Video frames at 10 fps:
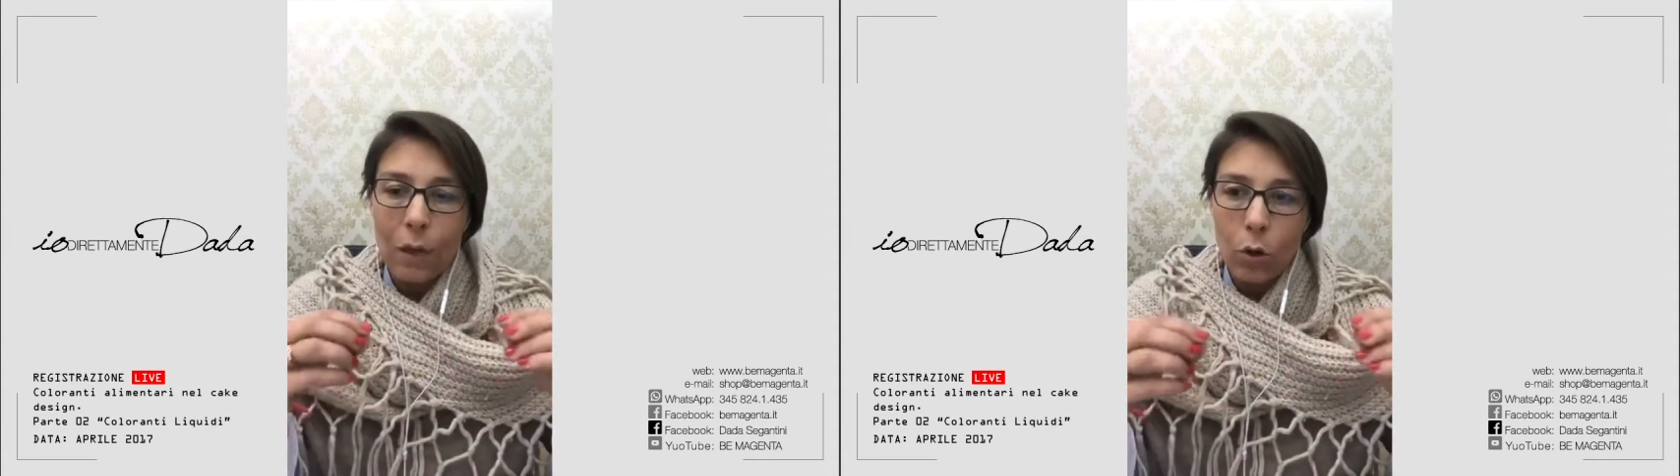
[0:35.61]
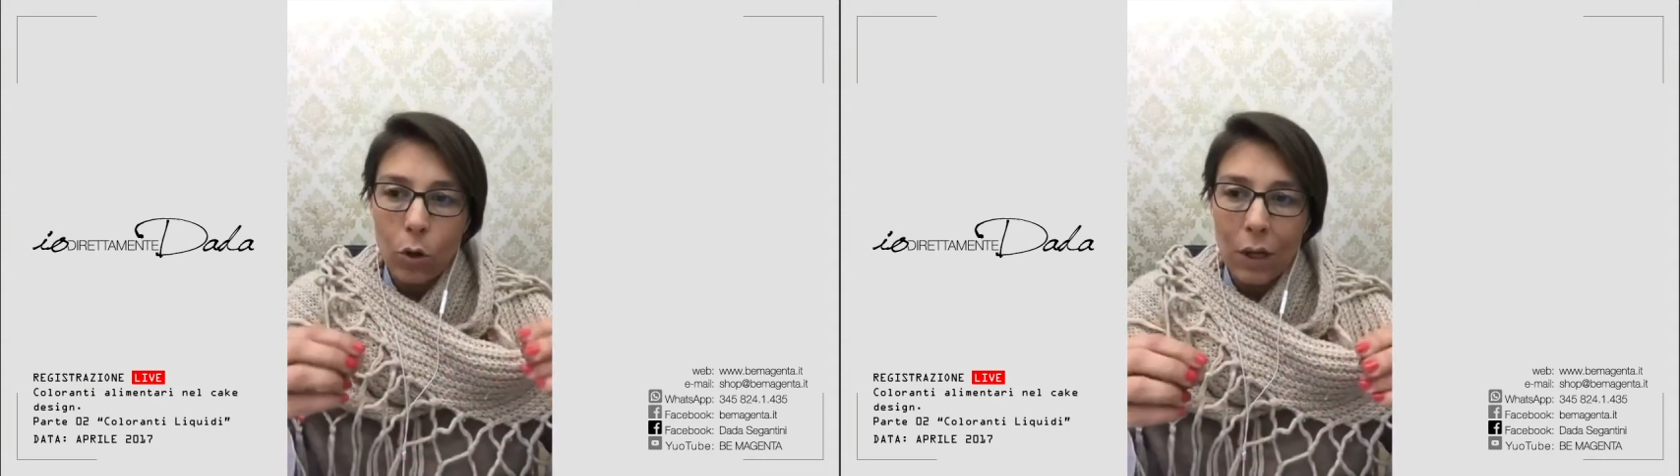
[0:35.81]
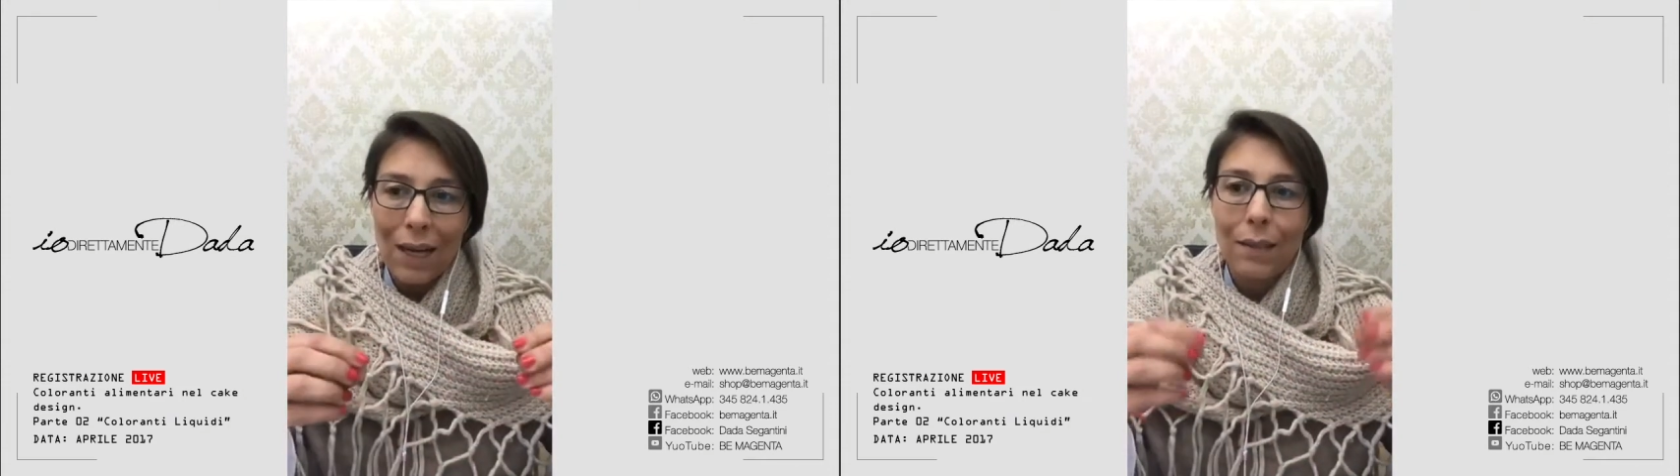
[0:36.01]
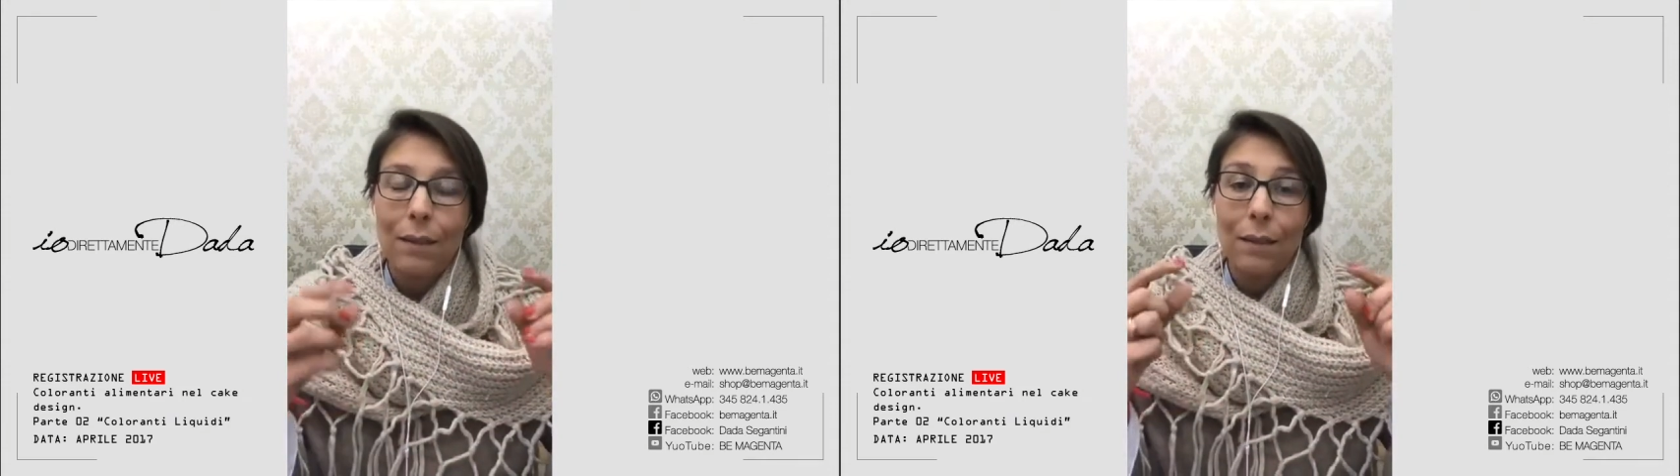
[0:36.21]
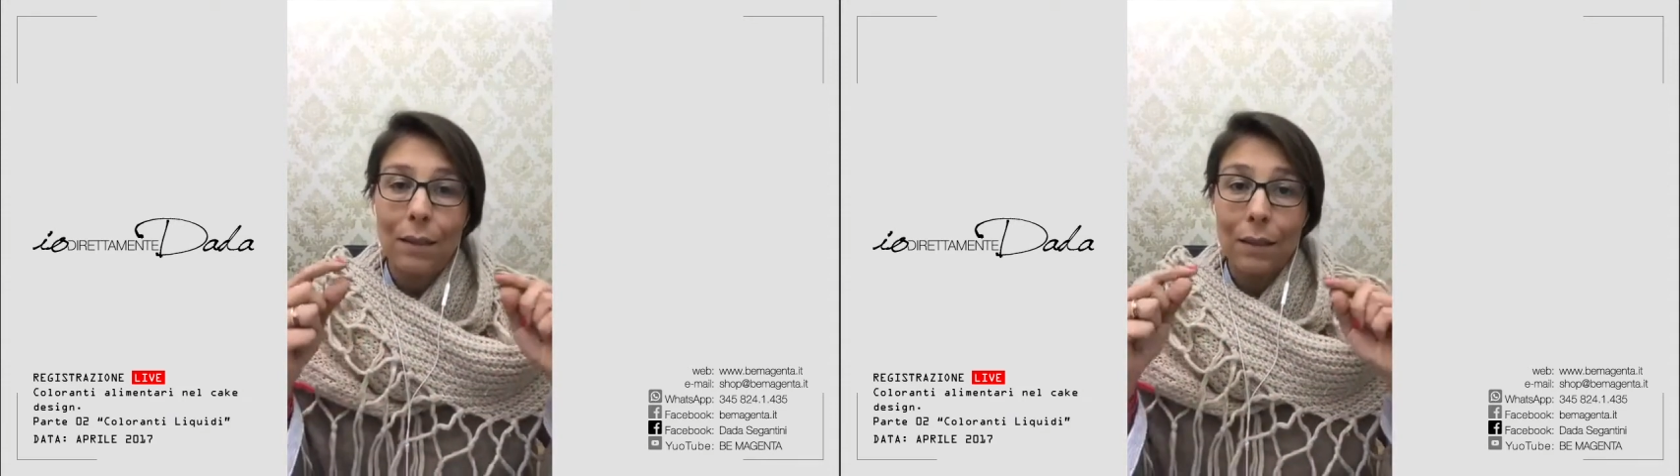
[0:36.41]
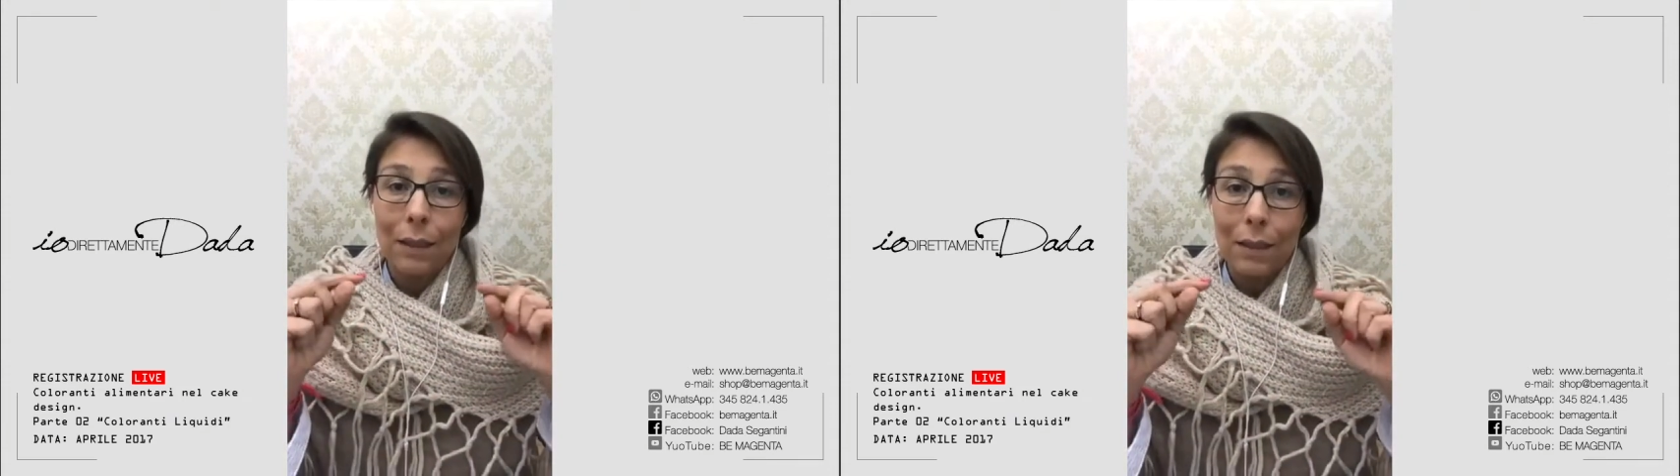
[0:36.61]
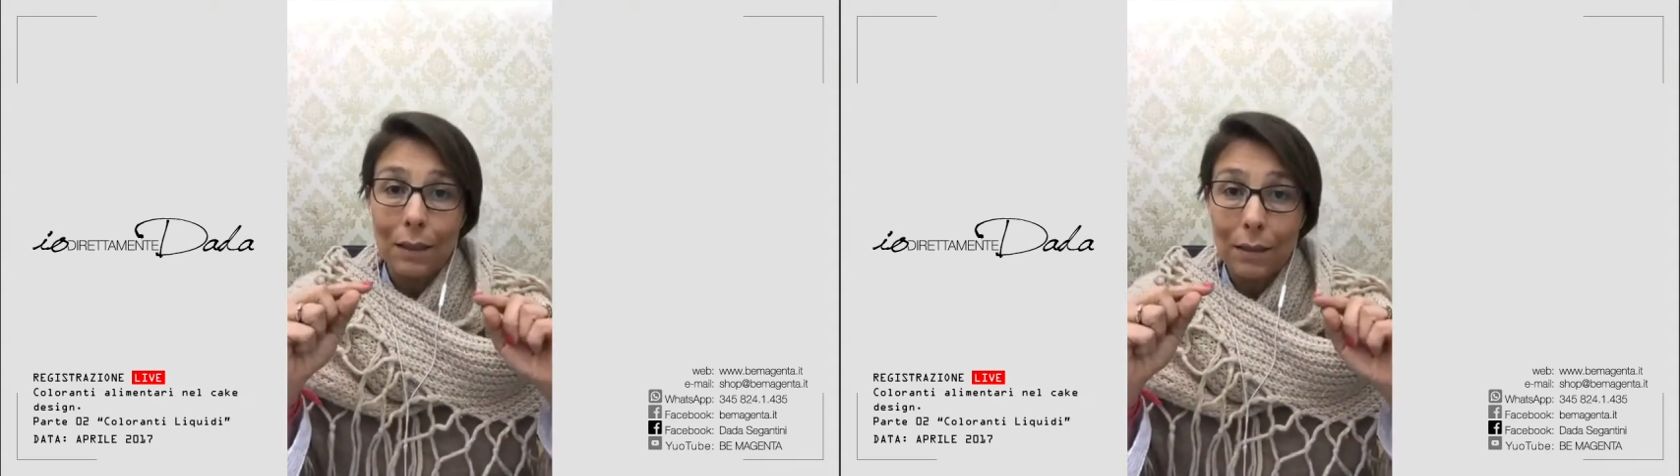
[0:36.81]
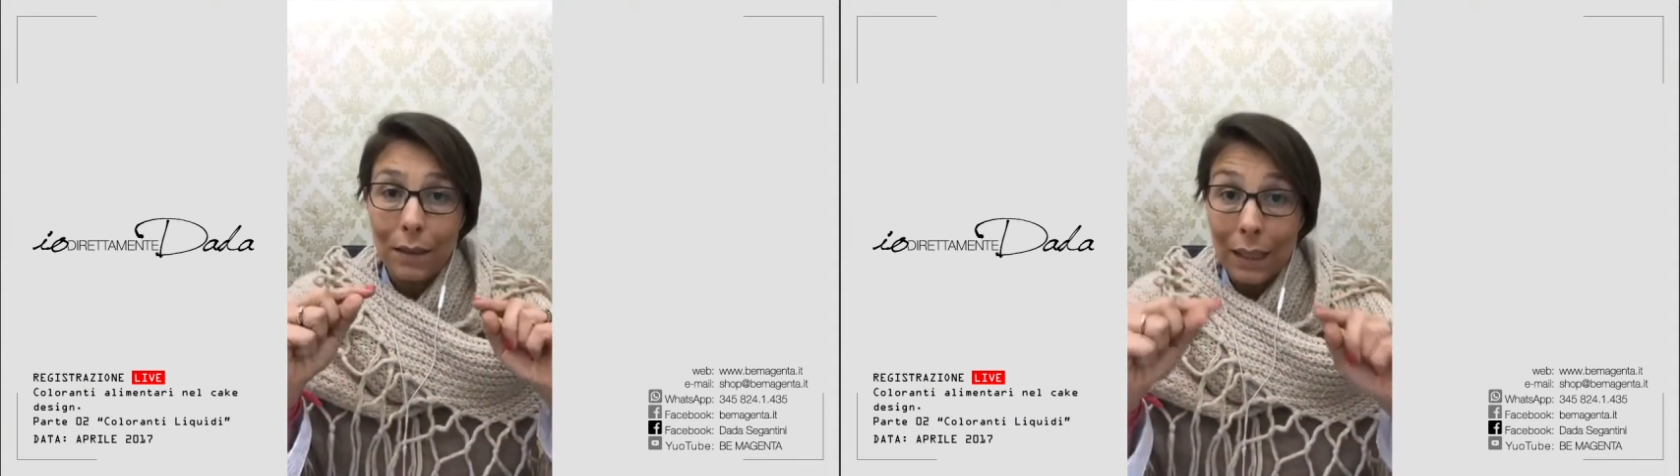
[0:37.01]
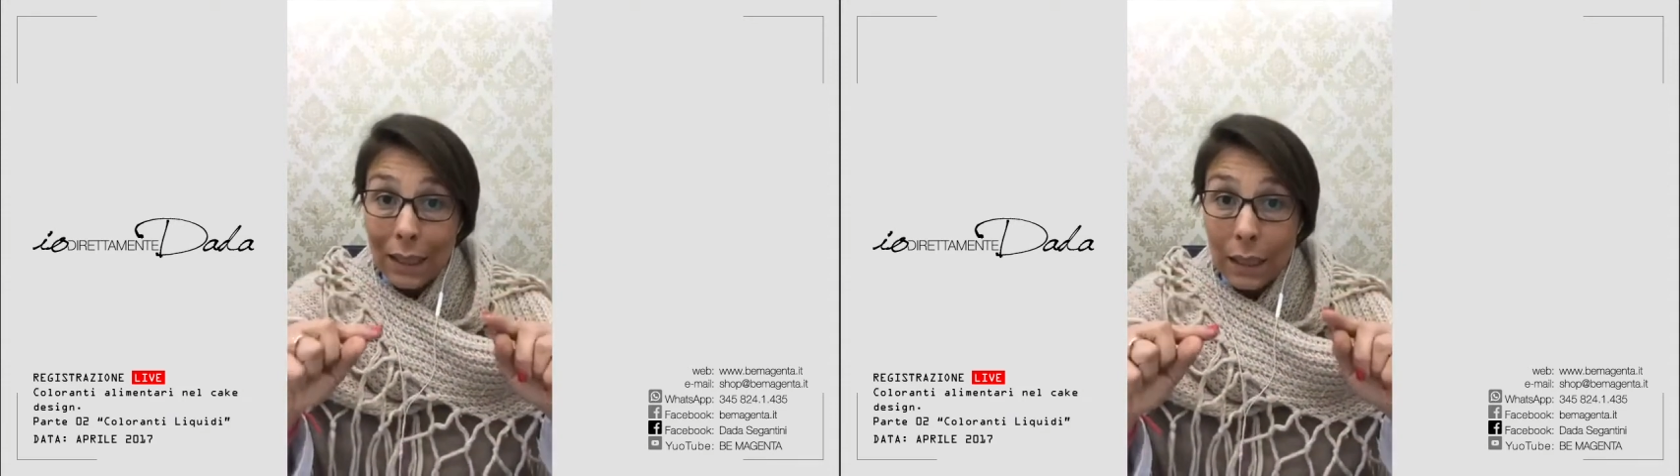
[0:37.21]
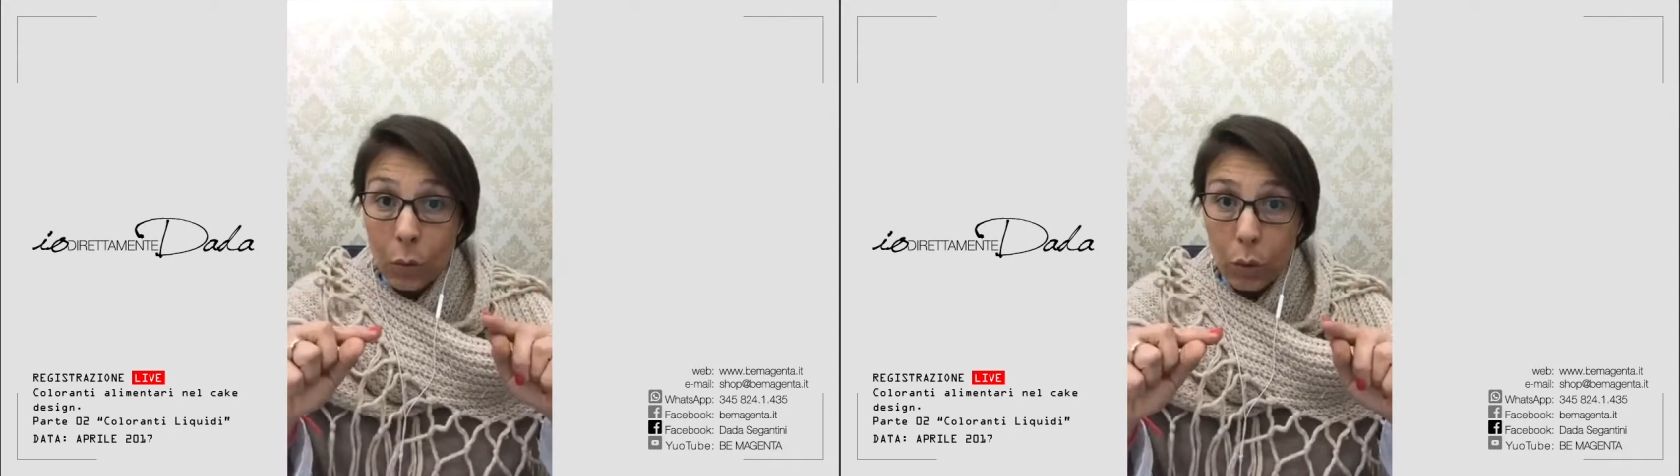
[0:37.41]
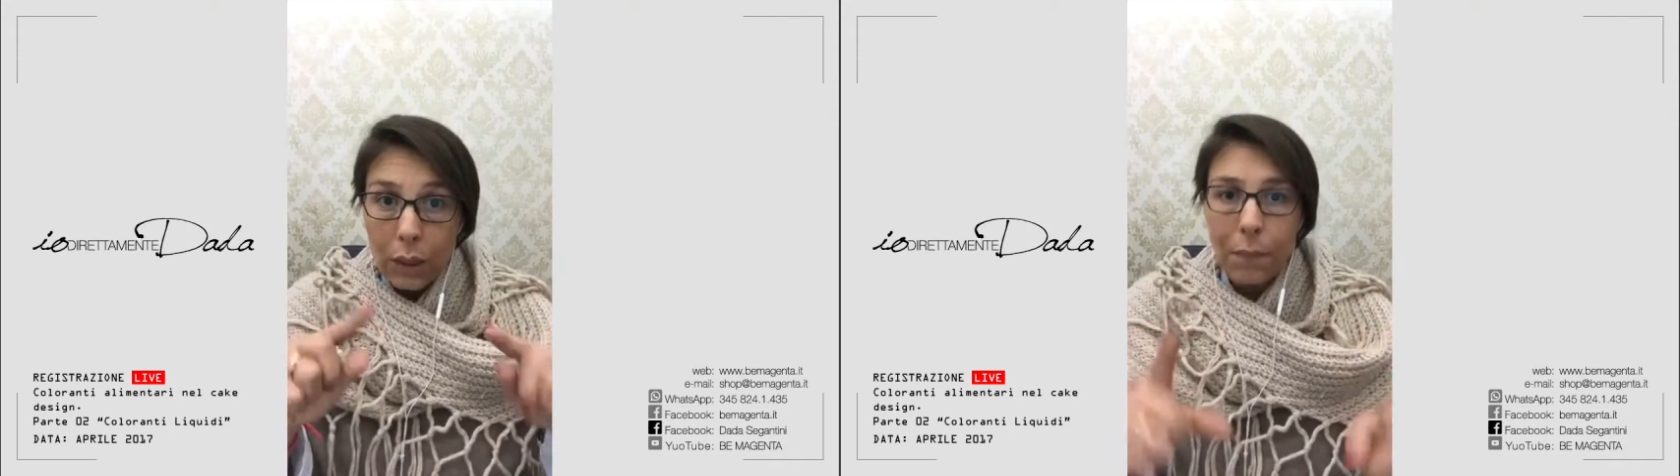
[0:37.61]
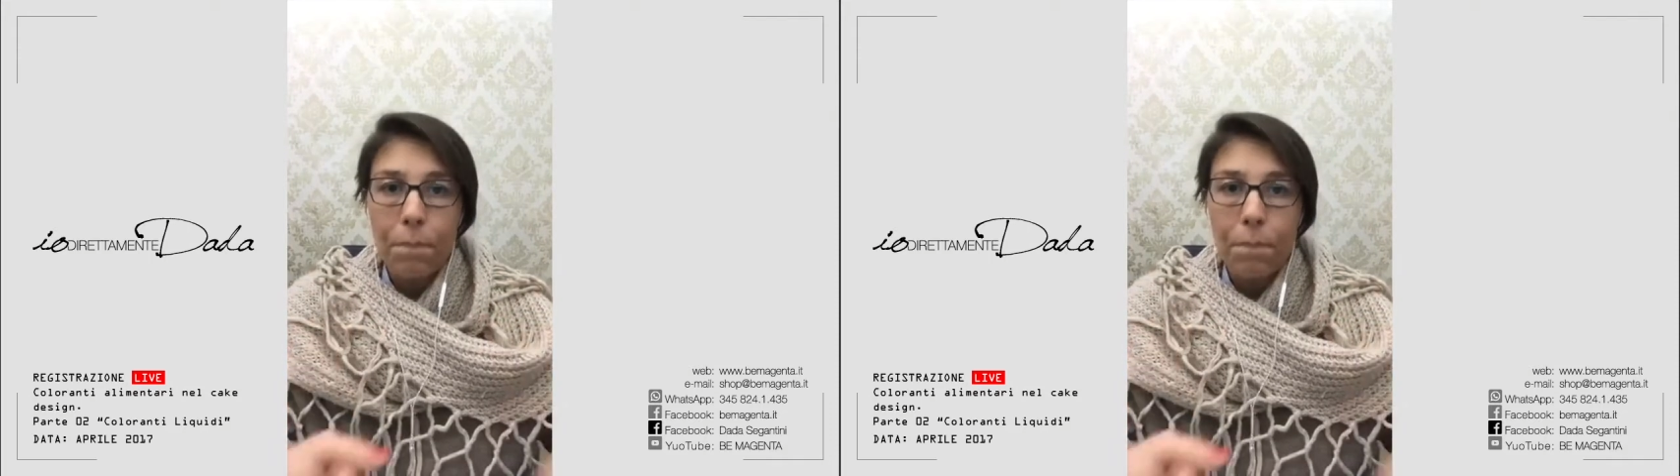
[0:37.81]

coloranti liquidi